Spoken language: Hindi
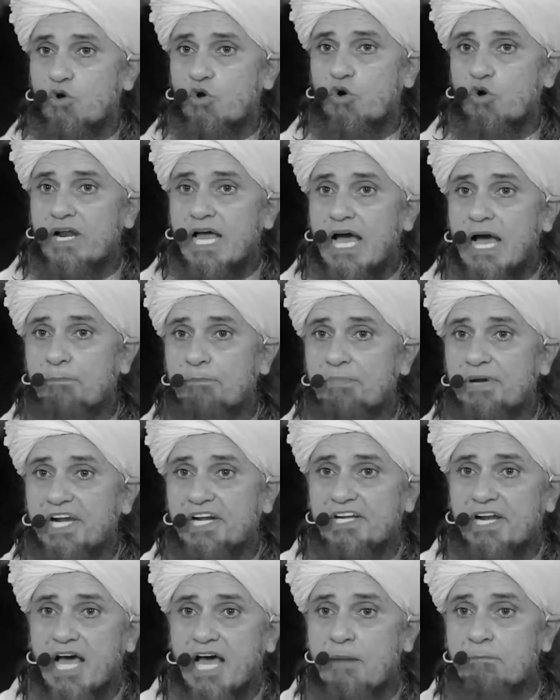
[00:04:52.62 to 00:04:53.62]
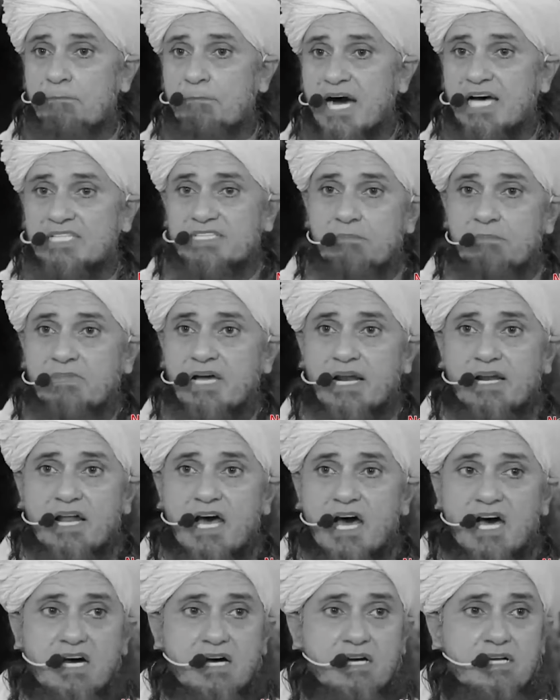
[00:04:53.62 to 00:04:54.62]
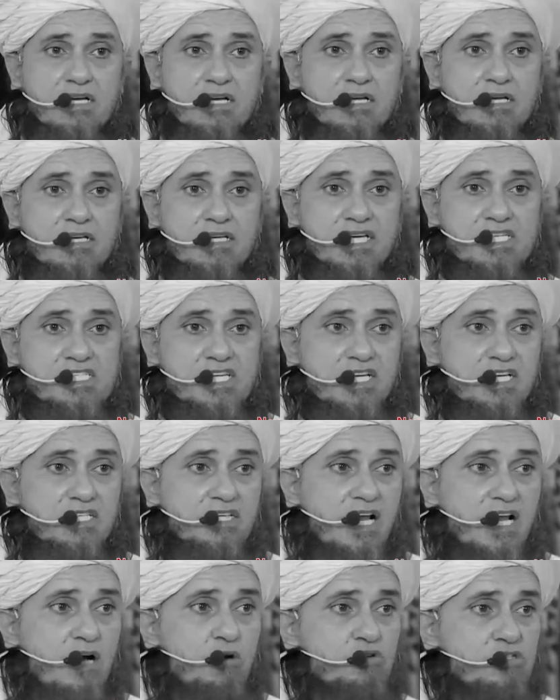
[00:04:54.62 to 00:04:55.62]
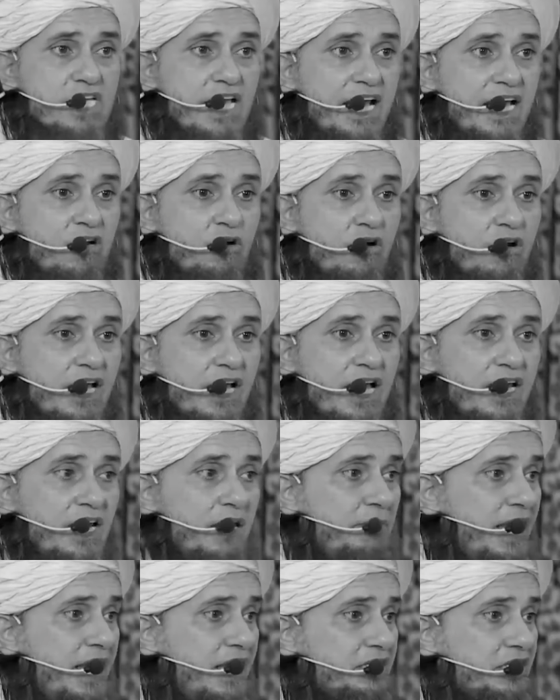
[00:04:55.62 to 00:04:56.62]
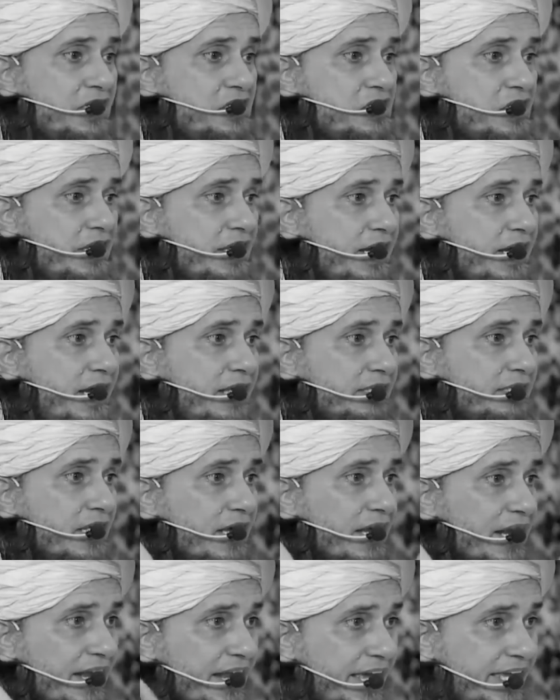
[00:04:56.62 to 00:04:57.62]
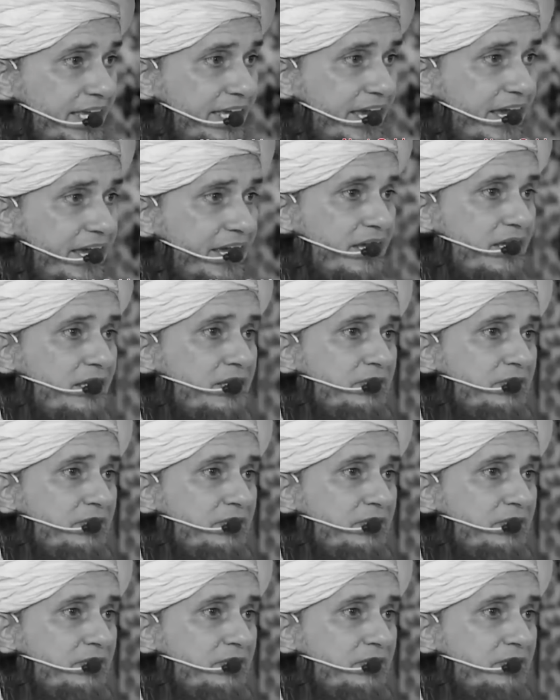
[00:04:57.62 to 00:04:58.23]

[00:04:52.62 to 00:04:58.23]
रोना पीटना मातम करना ये सईदना हुसैन और अहले बैत की सीरत नहीं है